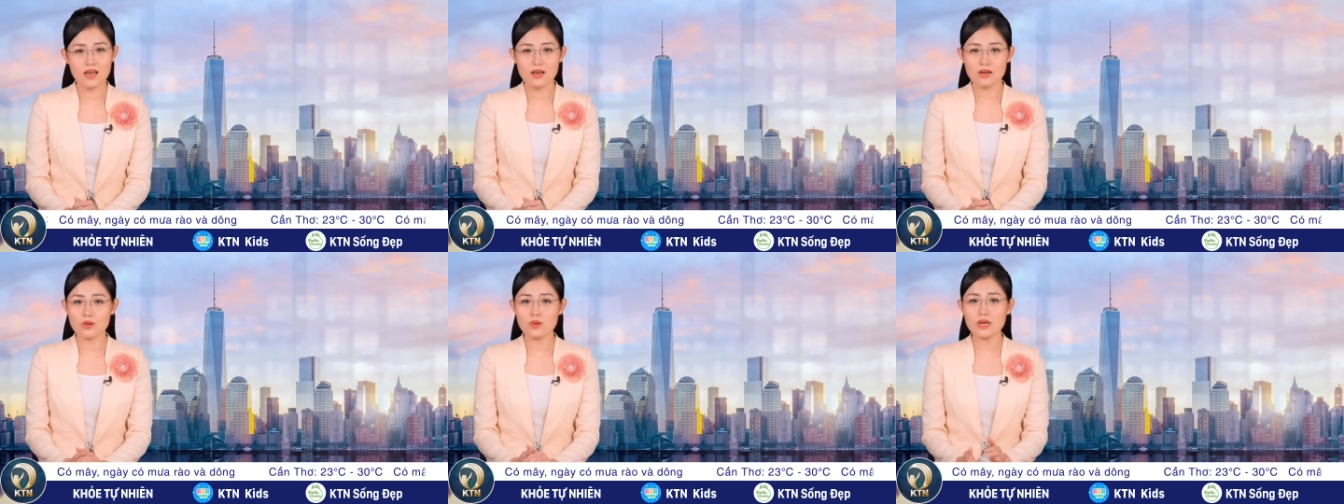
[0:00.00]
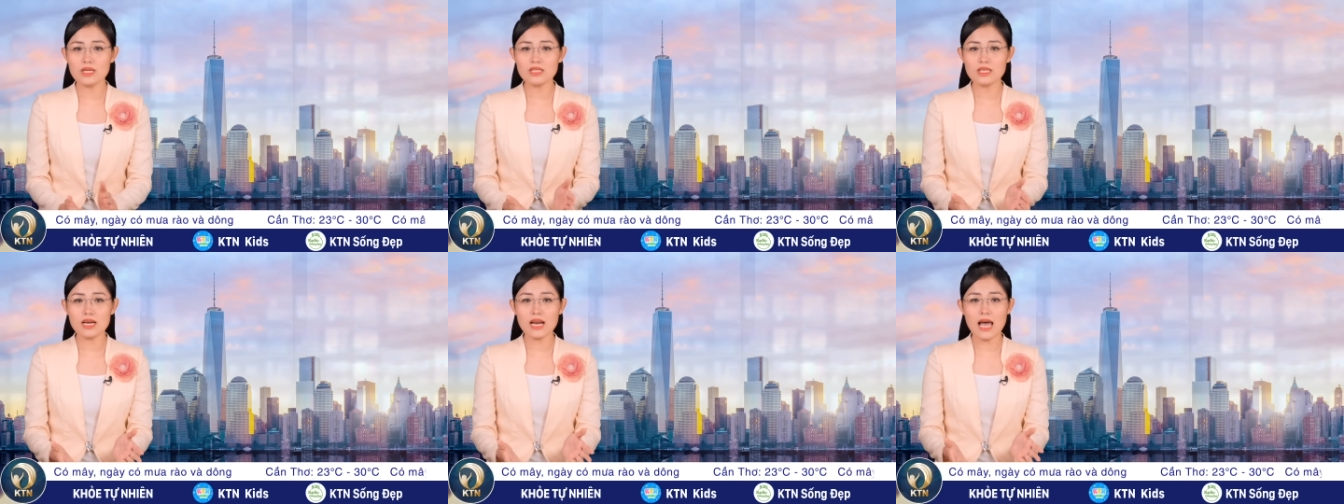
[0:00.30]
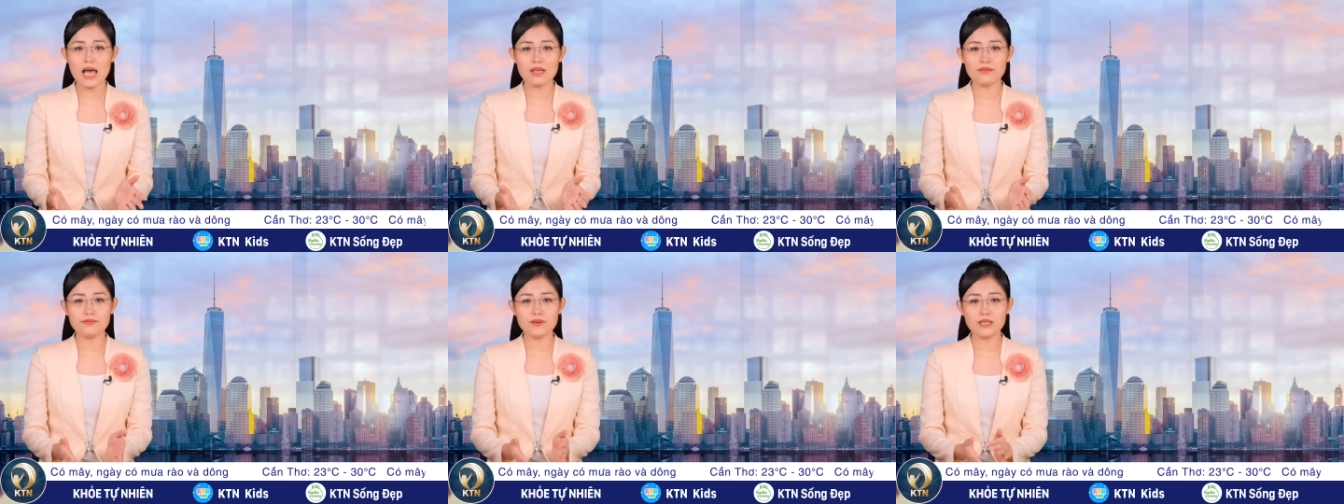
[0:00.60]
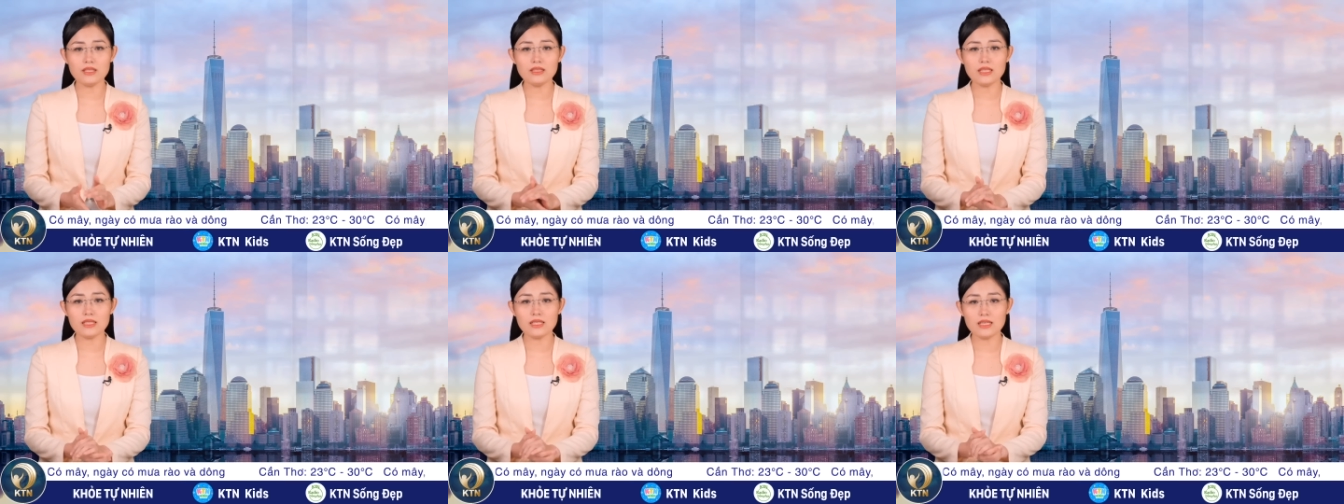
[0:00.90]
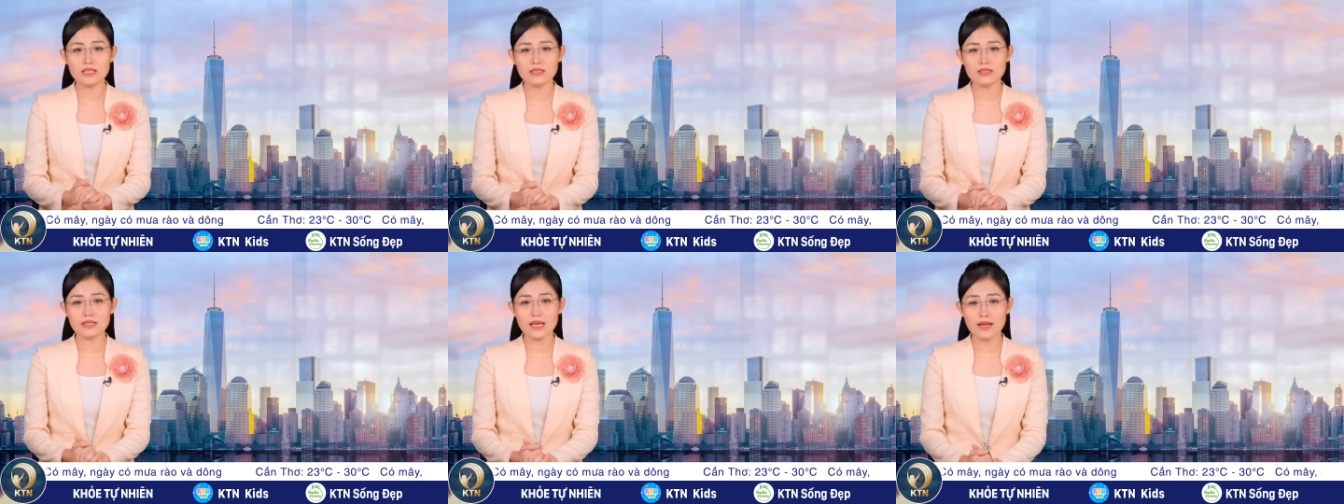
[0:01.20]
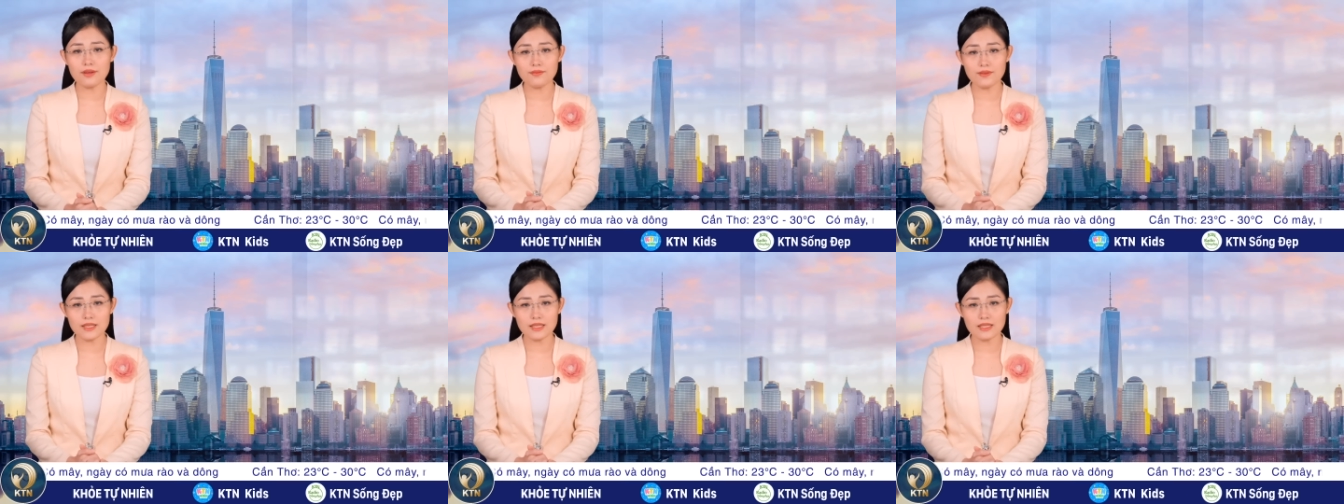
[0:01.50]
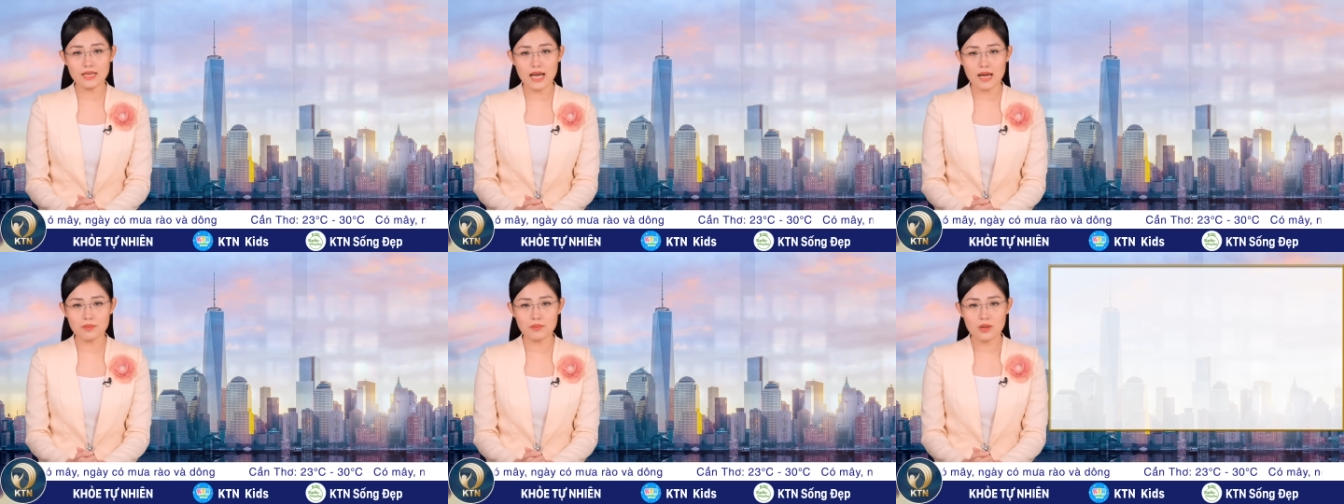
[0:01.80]
Quay trở lại với tình hình tại Việt
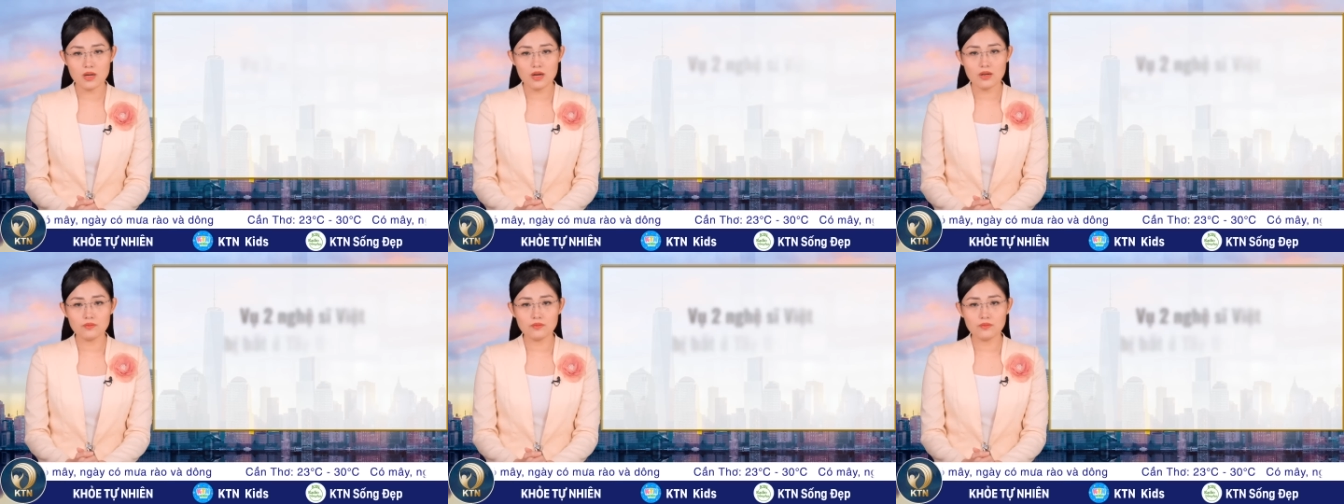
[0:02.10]
Nam,